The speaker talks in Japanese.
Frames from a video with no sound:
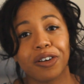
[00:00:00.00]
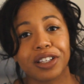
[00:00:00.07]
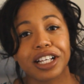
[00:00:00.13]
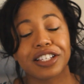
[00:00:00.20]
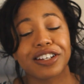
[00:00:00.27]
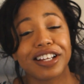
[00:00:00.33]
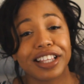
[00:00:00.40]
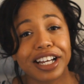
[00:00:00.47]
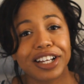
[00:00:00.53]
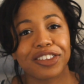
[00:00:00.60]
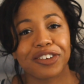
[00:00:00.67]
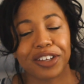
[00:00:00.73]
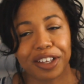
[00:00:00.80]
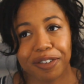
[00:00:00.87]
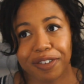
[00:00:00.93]
を訪ねたい
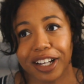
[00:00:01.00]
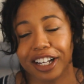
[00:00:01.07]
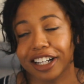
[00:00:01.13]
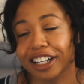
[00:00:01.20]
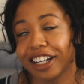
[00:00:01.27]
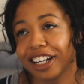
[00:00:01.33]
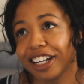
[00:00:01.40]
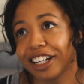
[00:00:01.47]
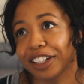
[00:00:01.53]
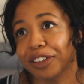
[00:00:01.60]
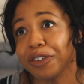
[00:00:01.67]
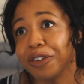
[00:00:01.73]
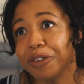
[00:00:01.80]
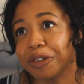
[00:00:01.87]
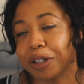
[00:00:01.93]
時は
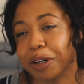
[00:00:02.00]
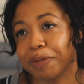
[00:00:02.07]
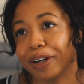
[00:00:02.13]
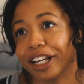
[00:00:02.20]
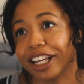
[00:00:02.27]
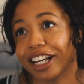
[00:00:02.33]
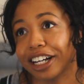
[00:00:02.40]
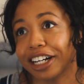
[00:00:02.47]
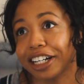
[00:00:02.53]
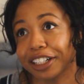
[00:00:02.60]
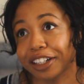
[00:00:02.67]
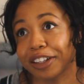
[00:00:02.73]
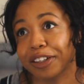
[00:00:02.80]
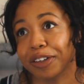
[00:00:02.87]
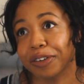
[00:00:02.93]
どうすればいい
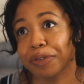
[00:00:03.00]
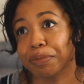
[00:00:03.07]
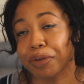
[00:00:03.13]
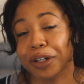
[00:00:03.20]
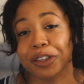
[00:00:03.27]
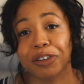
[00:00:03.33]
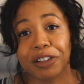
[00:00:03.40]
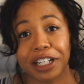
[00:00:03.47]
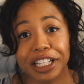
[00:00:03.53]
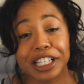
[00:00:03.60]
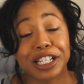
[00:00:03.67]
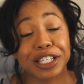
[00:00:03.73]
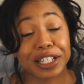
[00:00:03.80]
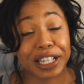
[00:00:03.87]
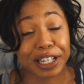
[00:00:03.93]
かっていうポイントな
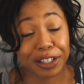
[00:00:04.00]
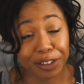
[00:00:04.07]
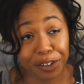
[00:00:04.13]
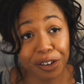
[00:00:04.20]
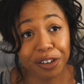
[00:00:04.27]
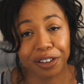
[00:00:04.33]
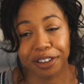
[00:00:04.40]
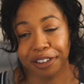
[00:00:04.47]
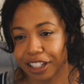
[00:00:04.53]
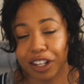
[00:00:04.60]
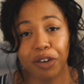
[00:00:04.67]
んですけど